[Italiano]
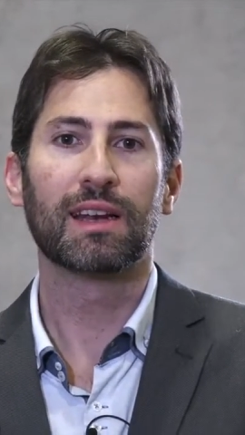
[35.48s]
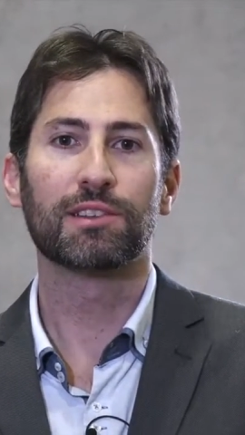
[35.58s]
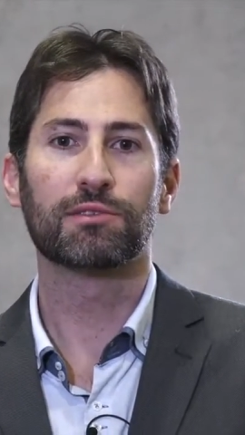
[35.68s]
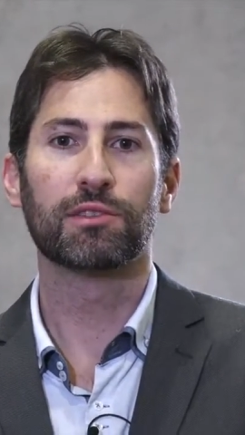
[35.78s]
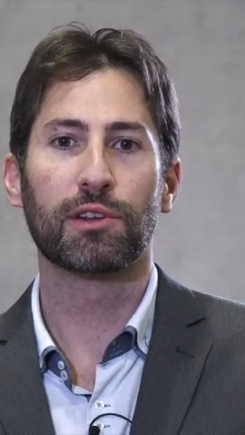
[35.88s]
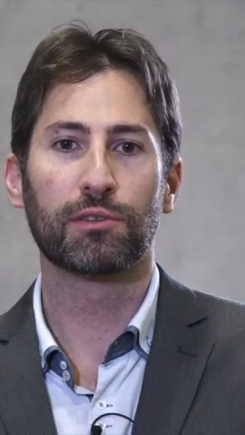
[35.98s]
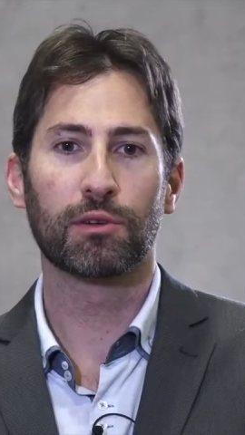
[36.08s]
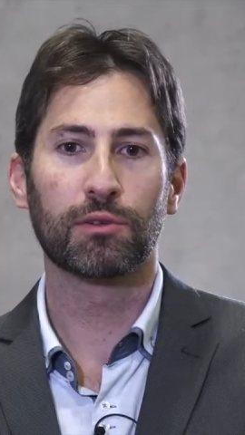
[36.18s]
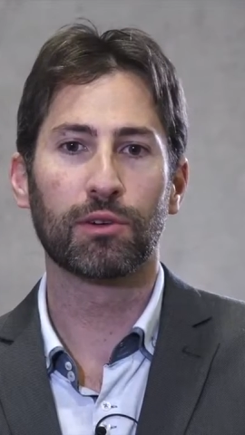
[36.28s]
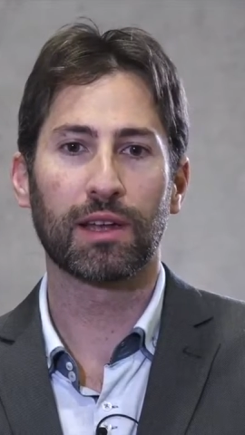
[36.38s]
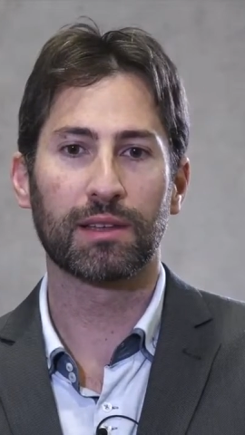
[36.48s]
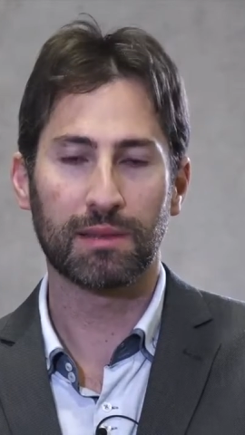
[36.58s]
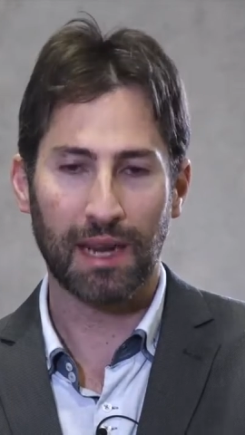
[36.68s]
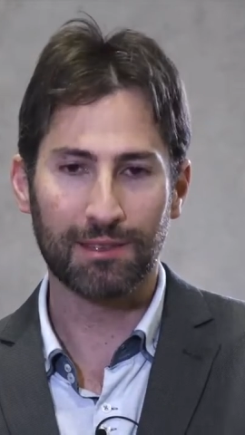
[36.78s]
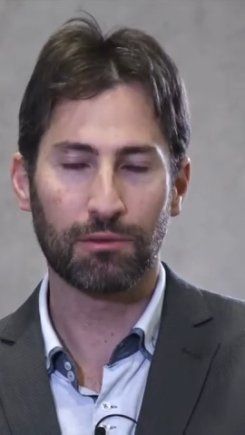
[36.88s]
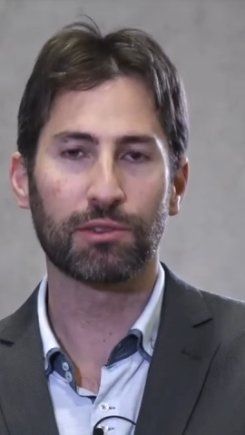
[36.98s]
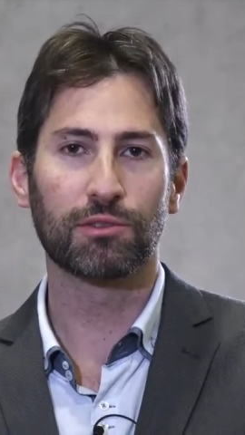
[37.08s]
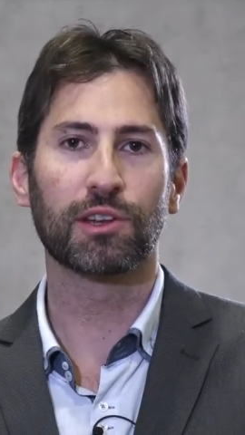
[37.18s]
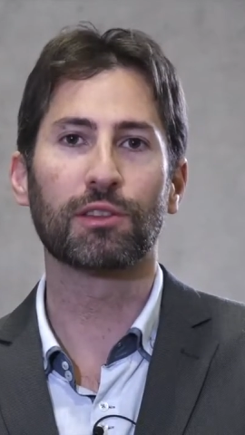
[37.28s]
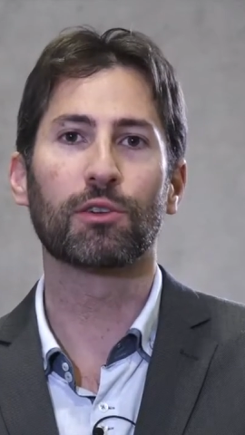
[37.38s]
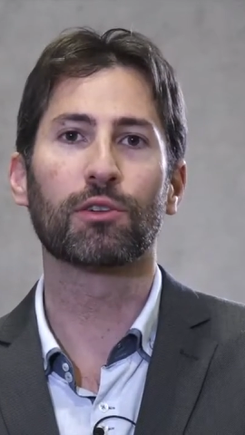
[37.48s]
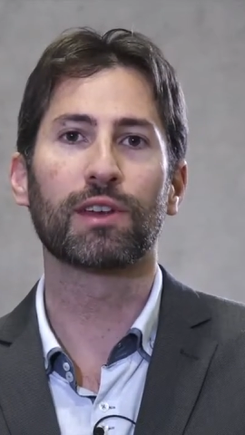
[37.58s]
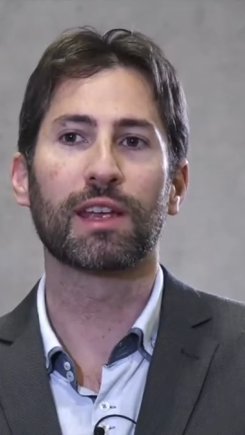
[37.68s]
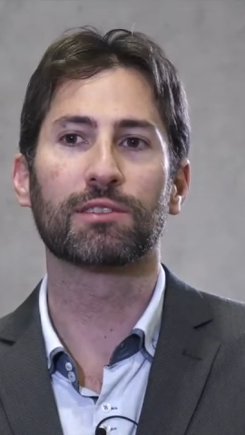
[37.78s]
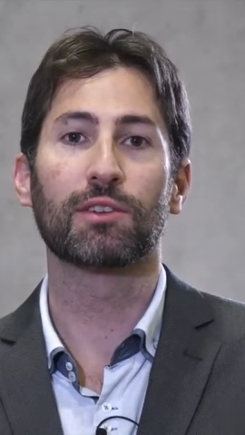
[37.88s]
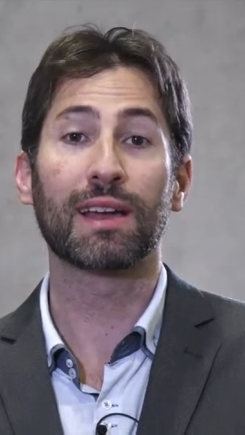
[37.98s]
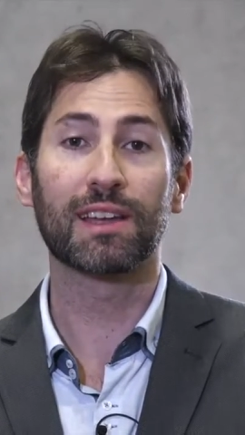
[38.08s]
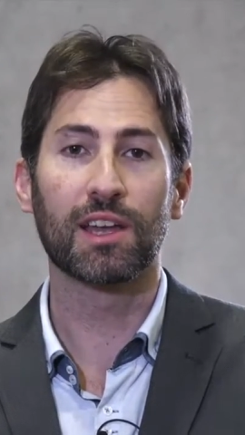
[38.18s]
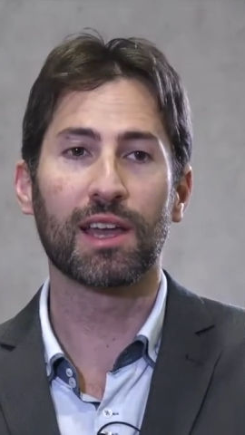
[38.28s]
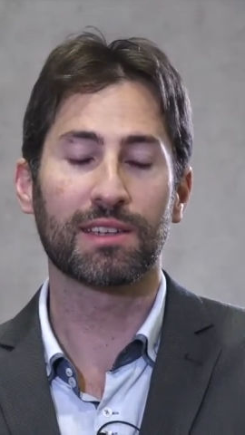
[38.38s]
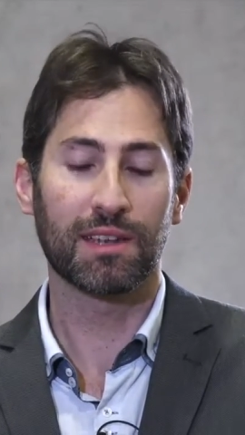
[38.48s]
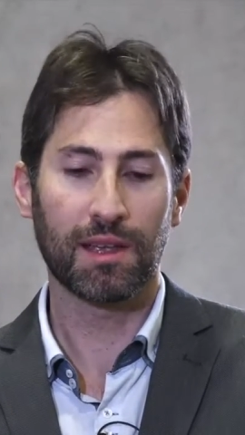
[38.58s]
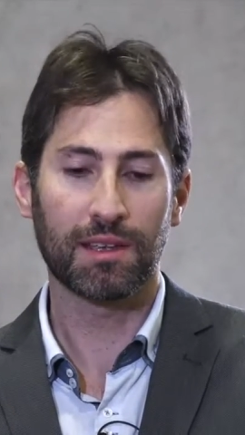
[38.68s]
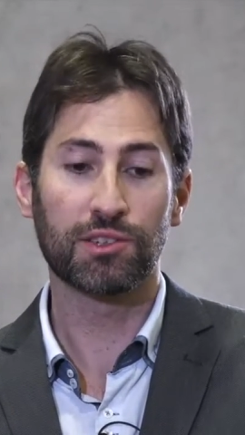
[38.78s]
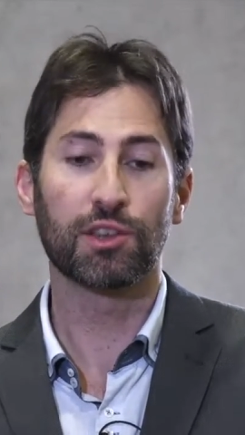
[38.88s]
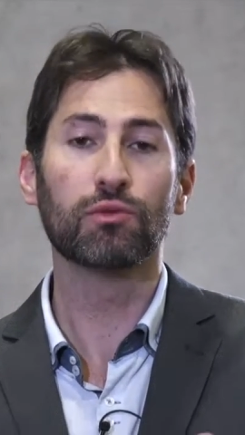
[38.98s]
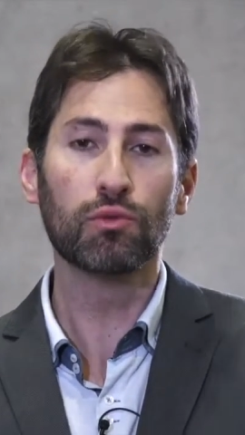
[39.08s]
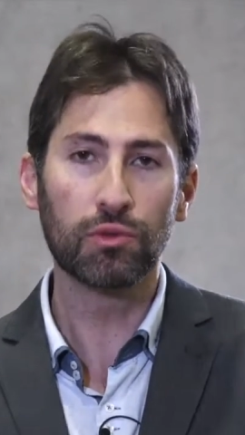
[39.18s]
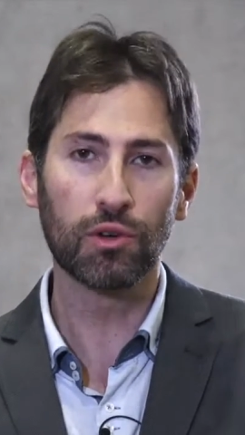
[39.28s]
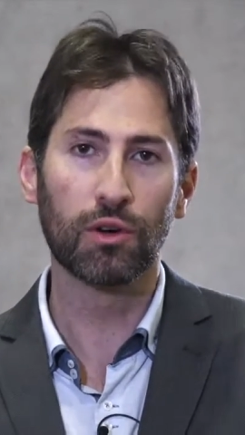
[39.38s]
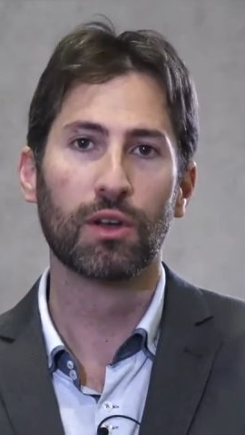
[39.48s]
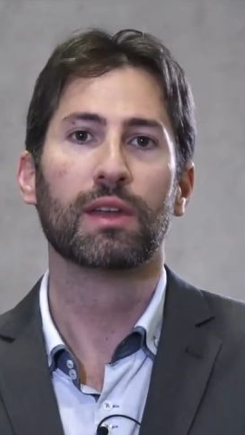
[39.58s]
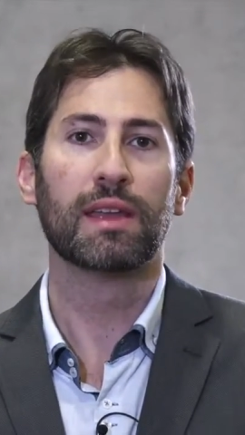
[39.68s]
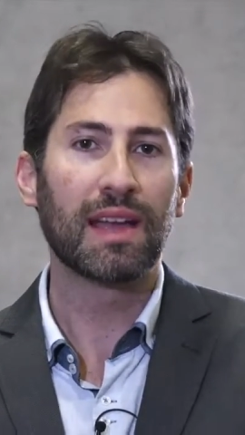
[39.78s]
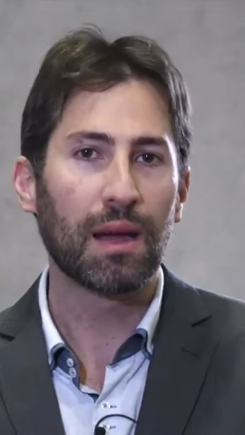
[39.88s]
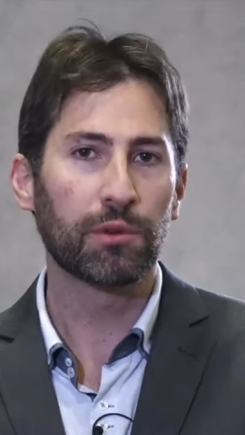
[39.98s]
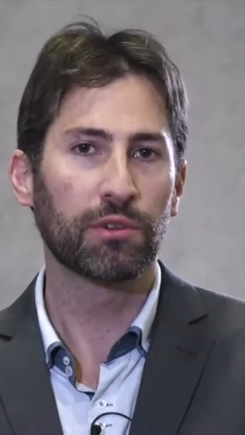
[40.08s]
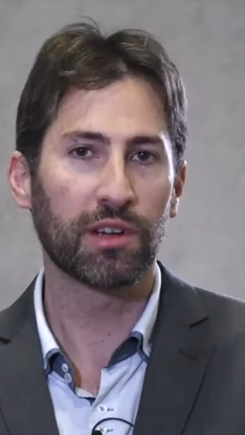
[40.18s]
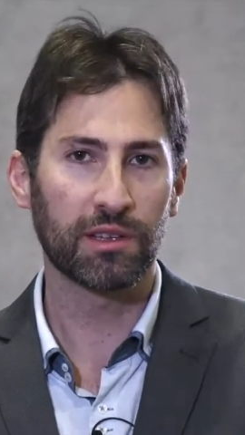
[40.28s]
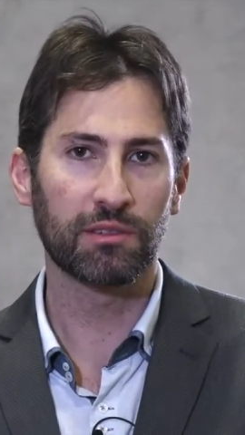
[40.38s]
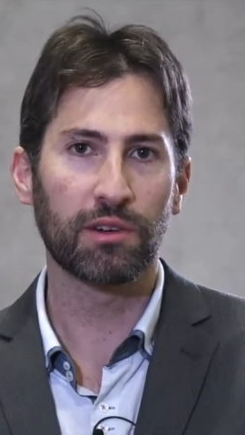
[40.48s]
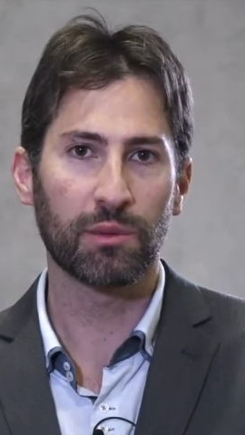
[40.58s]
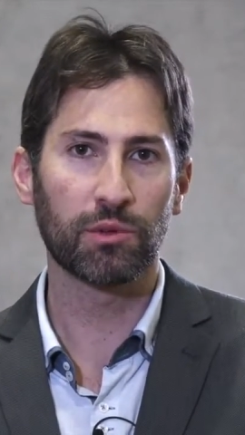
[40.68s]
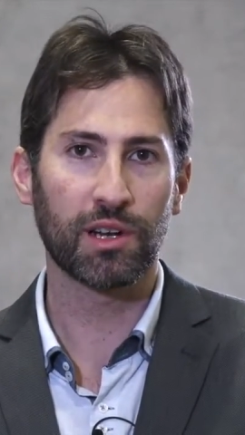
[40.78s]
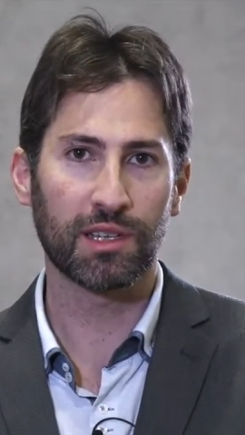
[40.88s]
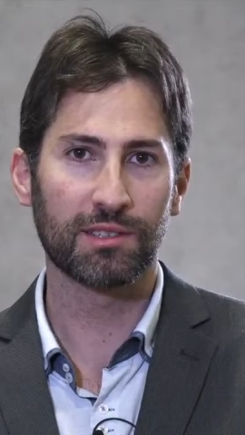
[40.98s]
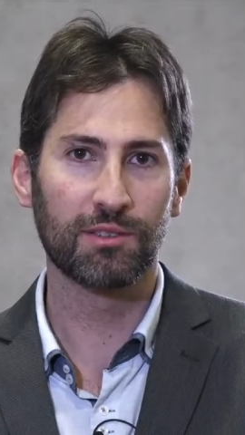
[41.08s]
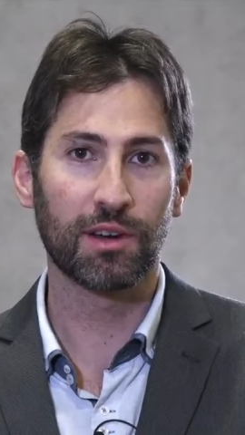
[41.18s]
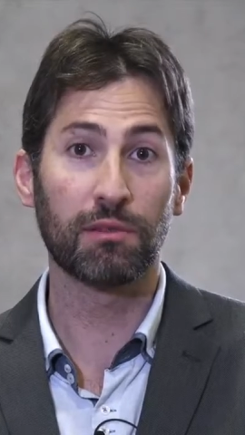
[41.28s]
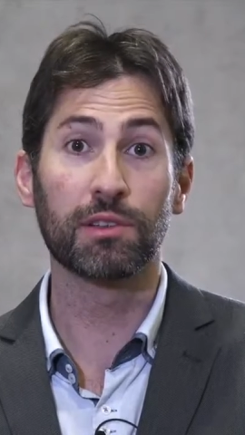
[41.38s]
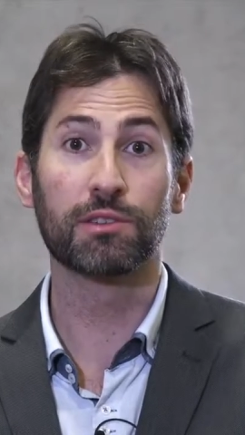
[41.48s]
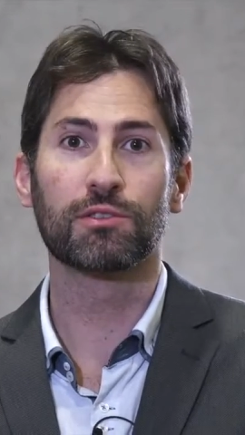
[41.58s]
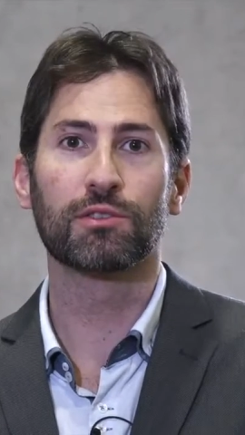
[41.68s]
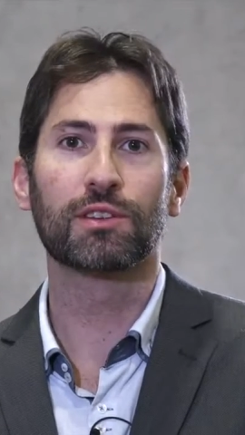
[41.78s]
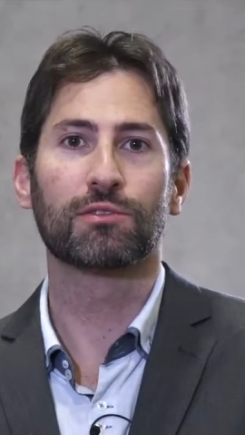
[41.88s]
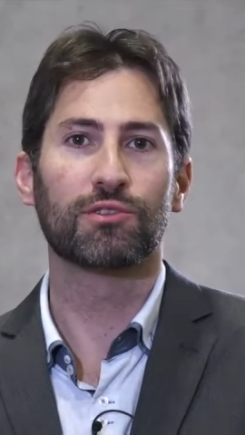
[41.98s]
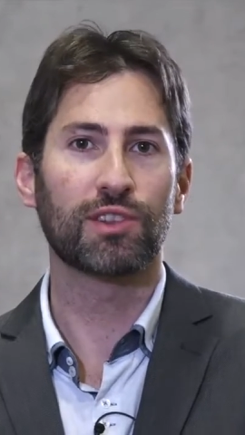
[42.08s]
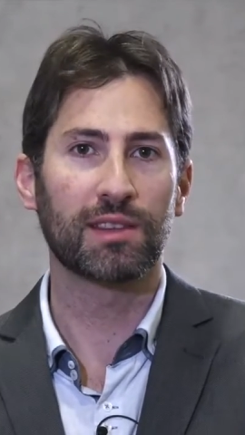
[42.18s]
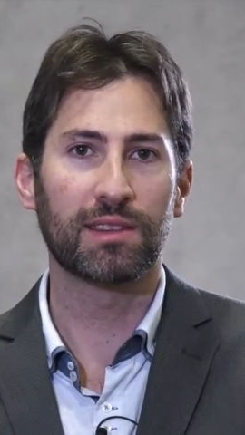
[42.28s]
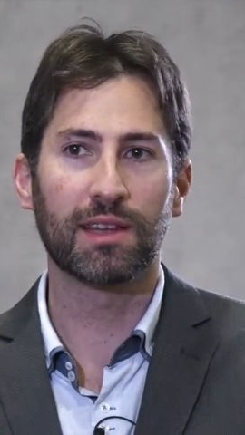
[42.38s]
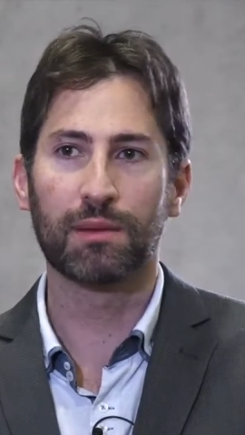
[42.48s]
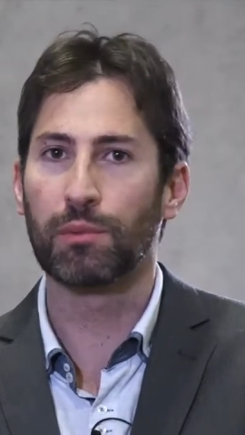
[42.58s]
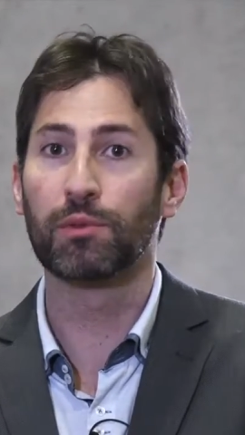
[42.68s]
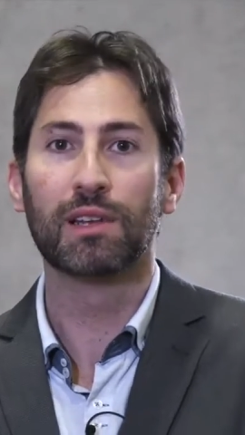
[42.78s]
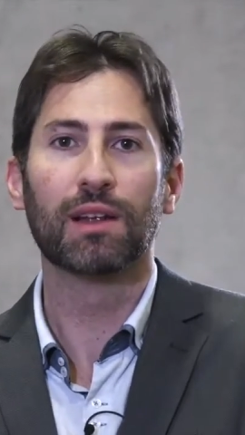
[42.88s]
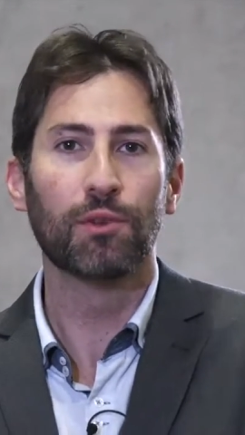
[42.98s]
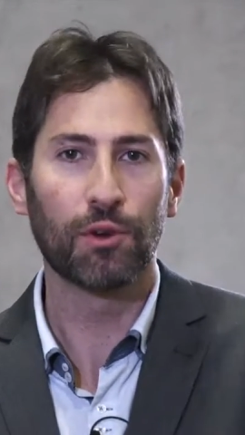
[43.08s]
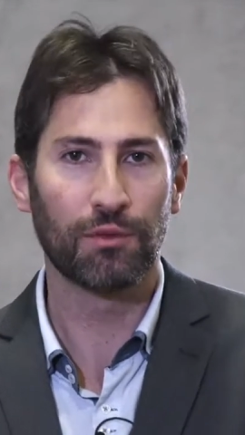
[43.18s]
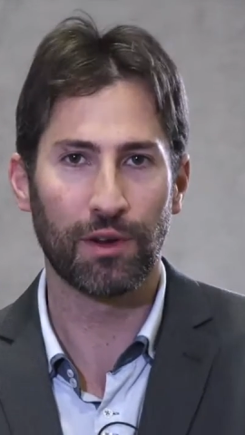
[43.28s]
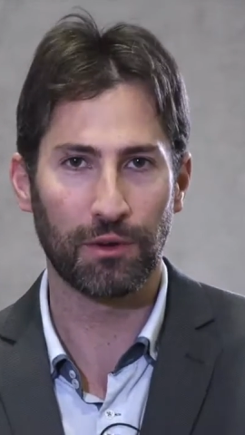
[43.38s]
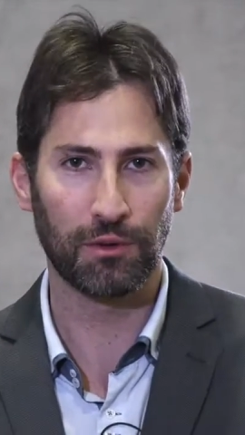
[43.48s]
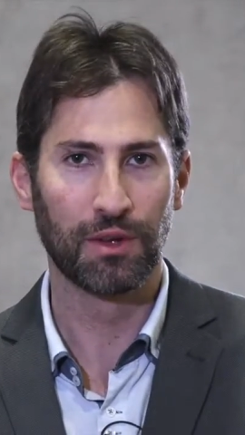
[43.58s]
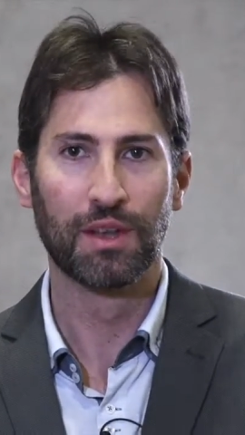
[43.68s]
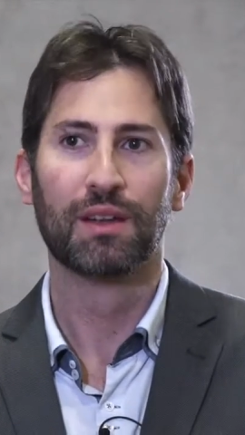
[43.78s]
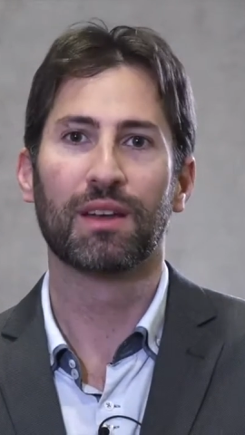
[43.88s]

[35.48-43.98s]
della legge sul diritto d'autore che trattano questo diritto connesso, anche essere ceduto in cambio di una, di una remunerazione. Quindi ci sono dei soggetti che proprio di lavoro fanno